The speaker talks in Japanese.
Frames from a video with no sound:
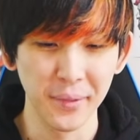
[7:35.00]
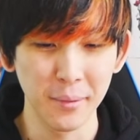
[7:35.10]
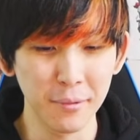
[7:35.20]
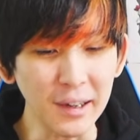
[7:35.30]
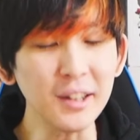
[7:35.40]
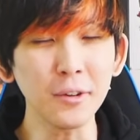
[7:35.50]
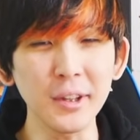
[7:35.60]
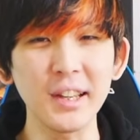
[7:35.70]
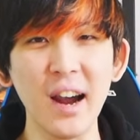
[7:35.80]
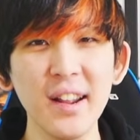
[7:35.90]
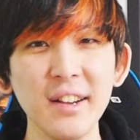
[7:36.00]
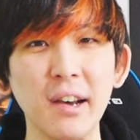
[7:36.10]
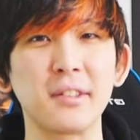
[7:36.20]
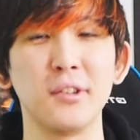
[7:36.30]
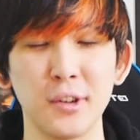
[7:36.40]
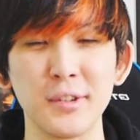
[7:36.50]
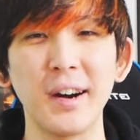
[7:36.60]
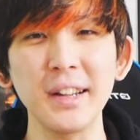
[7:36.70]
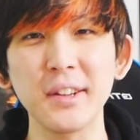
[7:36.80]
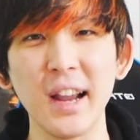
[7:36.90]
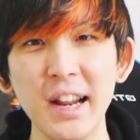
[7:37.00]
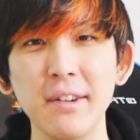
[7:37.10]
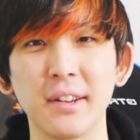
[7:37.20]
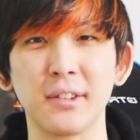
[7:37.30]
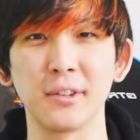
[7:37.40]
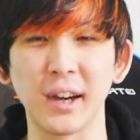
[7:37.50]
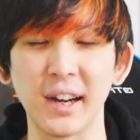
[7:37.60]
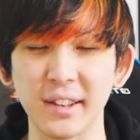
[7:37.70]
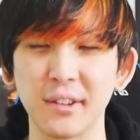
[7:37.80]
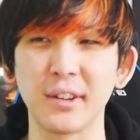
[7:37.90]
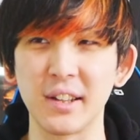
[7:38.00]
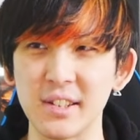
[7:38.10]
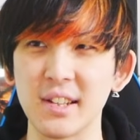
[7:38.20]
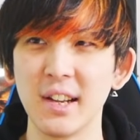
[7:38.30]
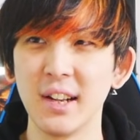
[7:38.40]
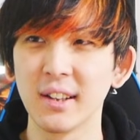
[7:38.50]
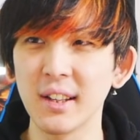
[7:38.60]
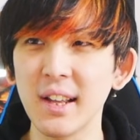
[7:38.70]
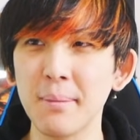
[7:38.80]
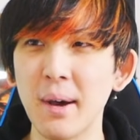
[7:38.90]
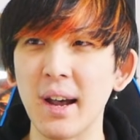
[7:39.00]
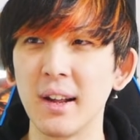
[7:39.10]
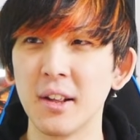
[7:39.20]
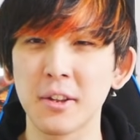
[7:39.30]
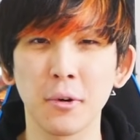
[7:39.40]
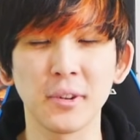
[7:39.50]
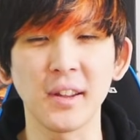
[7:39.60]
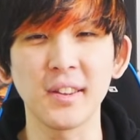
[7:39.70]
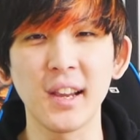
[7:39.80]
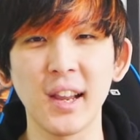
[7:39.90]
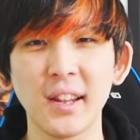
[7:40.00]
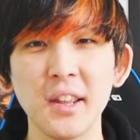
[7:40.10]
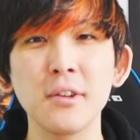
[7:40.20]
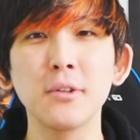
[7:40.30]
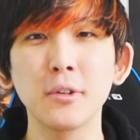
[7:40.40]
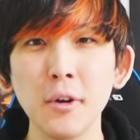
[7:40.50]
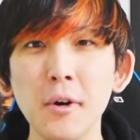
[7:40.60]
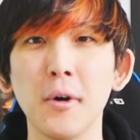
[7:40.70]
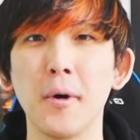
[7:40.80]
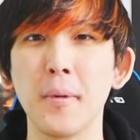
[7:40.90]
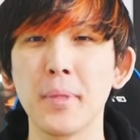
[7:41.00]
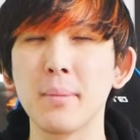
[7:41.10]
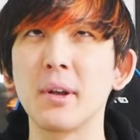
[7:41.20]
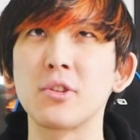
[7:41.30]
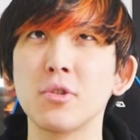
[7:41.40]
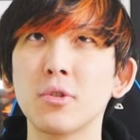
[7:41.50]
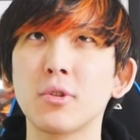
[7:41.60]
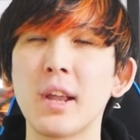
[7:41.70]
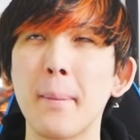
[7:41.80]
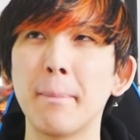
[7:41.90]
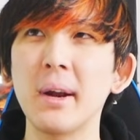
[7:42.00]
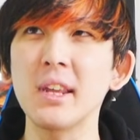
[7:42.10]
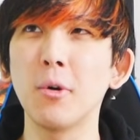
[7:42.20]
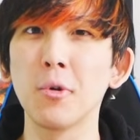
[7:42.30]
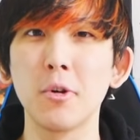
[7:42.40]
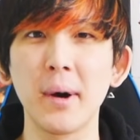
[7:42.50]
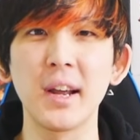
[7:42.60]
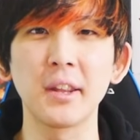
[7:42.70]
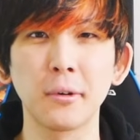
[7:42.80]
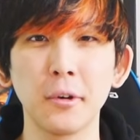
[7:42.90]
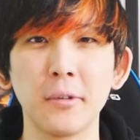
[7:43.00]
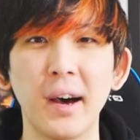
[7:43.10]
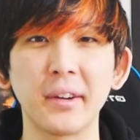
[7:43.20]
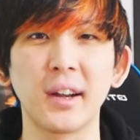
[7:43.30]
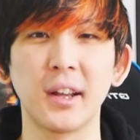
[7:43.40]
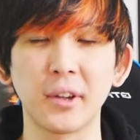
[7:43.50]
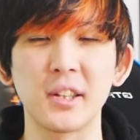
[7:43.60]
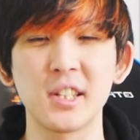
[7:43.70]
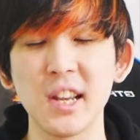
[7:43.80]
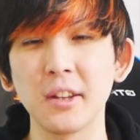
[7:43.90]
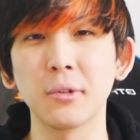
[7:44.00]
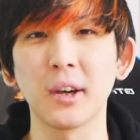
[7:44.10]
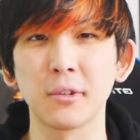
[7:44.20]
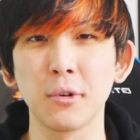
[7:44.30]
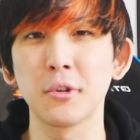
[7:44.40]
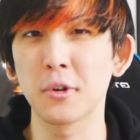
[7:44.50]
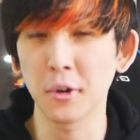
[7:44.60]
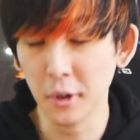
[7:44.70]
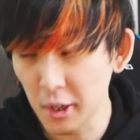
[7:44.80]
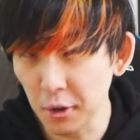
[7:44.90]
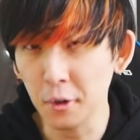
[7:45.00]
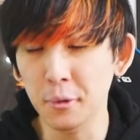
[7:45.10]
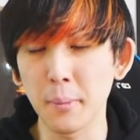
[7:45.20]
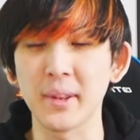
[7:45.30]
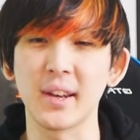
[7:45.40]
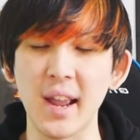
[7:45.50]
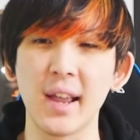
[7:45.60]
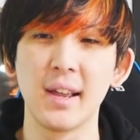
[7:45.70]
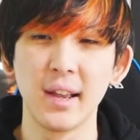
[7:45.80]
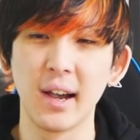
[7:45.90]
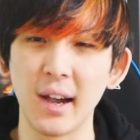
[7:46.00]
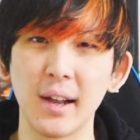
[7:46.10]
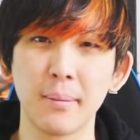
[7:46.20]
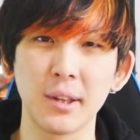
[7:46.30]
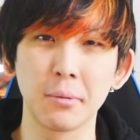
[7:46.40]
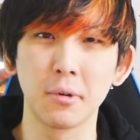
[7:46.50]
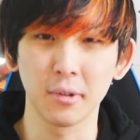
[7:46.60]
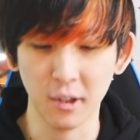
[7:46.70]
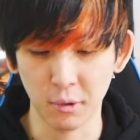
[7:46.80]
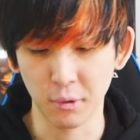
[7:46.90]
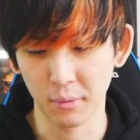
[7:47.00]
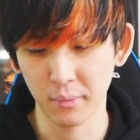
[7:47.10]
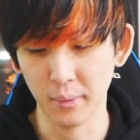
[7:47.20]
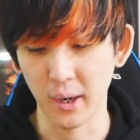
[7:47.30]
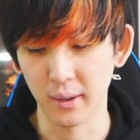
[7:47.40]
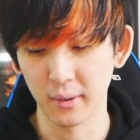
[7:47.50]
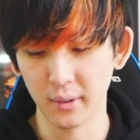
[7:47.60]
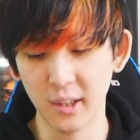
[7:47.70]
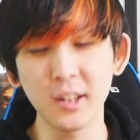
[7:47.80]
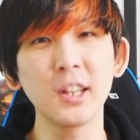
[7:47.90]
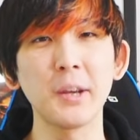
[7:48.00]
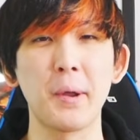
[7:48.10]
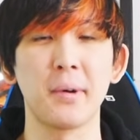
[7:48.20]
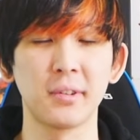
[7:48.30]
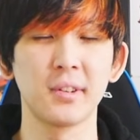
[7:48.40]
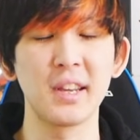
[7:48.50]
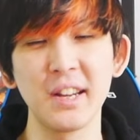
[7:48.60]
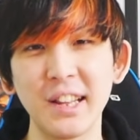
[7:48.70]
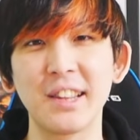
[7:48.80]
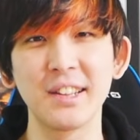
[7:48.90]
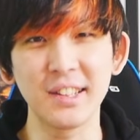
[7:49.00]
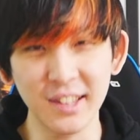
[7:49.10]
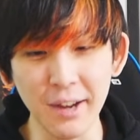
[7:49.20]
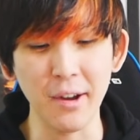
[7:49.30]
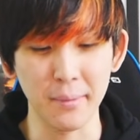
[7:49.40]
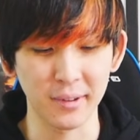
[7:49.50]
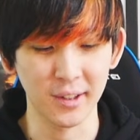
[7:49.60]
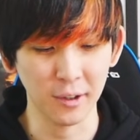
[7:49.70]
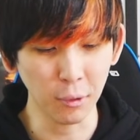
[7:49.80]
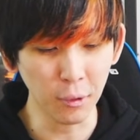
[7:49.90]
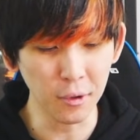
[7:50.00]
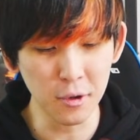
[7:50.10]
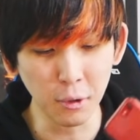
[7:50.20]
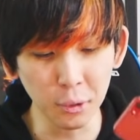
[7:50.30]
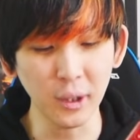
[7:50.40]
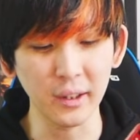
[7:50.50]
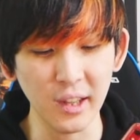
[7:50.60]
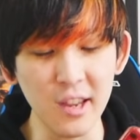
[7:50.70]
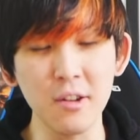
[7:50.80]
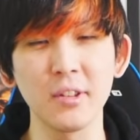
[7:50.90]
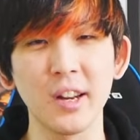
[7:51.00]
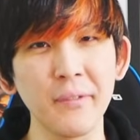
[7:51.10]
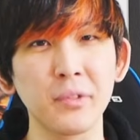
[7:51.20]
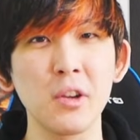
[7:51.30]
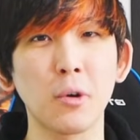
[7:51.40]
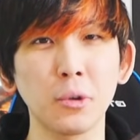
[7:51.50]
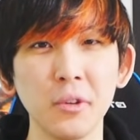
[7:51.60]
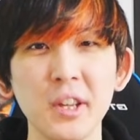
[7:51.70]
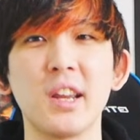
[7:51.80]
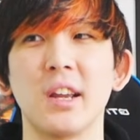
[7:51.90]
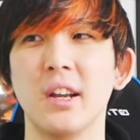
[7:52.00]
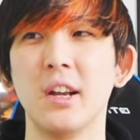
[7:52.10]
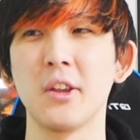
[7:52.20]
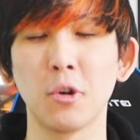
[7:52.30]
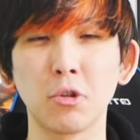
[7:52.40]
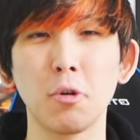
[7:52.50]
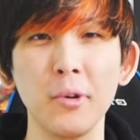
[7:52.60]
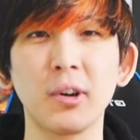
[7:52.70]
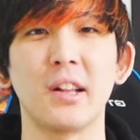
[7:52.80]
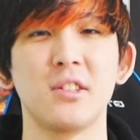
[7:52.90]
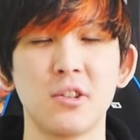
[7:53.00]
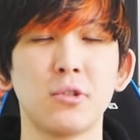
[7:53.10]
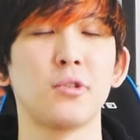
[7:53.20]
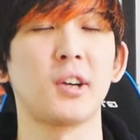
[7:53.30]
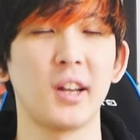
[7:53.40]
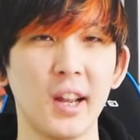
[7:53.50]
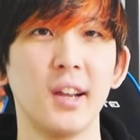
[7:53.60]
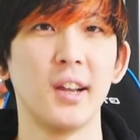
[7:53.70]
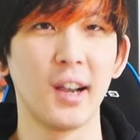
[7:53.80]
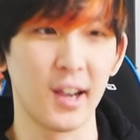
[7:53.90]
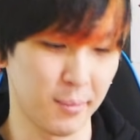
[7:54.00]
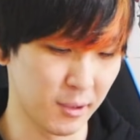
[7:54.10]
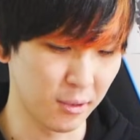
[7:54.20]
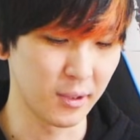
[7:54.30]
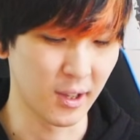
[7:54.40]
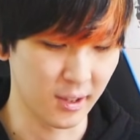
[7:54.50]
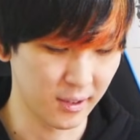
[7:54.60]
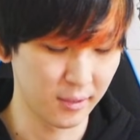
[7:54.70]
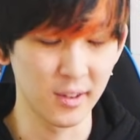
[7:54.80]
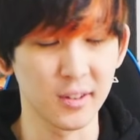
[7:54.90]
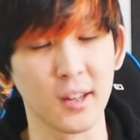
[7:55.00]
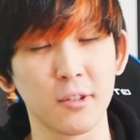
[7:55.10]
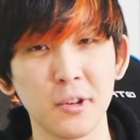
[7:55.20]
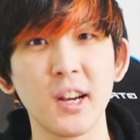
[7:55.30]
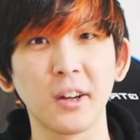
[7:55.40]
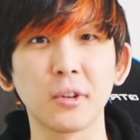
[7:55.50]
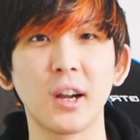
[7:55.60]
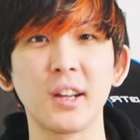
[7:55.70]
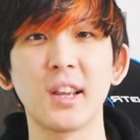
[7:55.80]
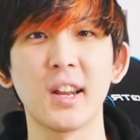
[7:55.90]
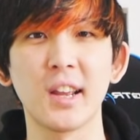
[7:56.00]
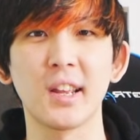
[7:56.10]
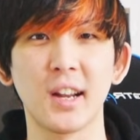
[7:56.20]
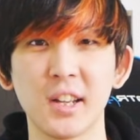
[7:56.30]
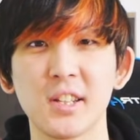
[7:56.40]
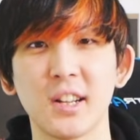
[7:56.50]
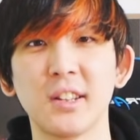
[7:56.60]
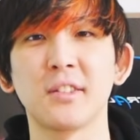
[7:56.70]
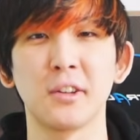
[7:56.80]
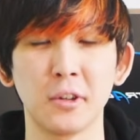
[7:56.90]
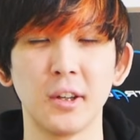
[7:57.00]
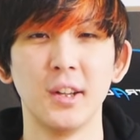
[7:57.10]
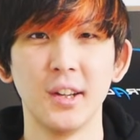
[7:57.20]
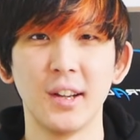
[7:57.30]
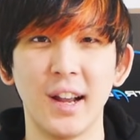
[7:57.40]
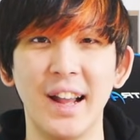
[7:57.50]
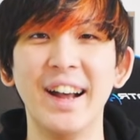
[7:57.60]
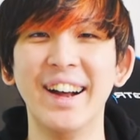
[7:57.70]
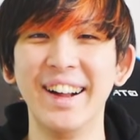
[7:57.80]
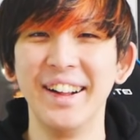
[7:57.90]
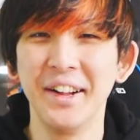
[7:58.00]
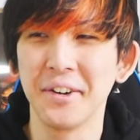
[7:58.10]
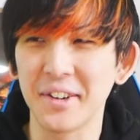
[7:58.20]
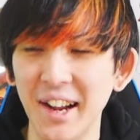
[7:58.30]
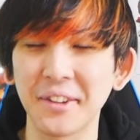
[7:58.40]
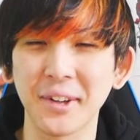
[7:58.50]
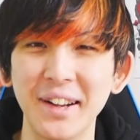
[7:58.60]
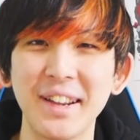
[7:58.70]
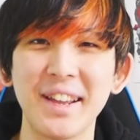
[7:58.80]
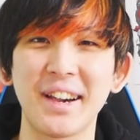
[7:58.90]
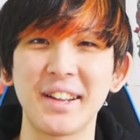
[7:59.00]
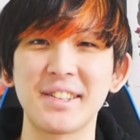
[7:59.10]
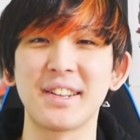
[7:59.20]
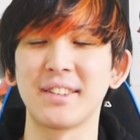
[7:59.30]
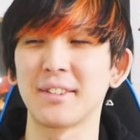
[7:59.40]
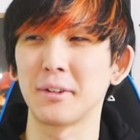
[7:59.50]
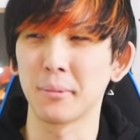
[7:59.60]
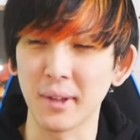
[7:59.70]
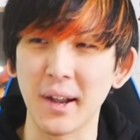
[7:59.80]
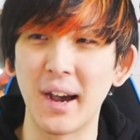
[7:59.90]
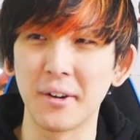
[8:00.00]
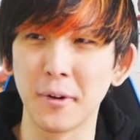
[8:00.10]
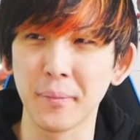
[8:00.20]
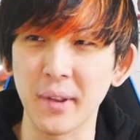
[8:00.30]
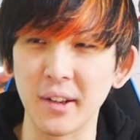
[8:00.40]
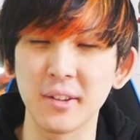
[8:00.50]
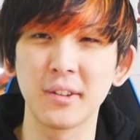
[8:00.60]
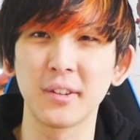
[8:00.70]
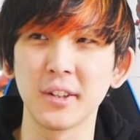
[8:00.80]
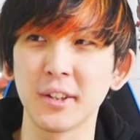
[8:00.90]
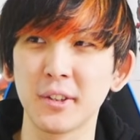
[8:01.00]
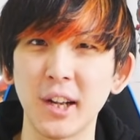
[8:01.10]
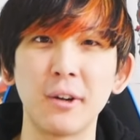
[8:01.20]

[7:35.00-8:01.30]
割とやればする割とやればするかなっていう感じ。ただまあ操作性で言うと、まあ、ちょっとやっぱり及ばないところはあるかなとか、遅延とかそういういろいろいろいろ含めてね。はい、まあでも結構まあ気に入ってはいます、気に入ってはいます。なんかこういうことができるんだなっていうことに喜びを感じるというかね。はい、そんな全然売り上げと関係ない話なんですけど売り上げと関係ない話なんですけども、あの X クラ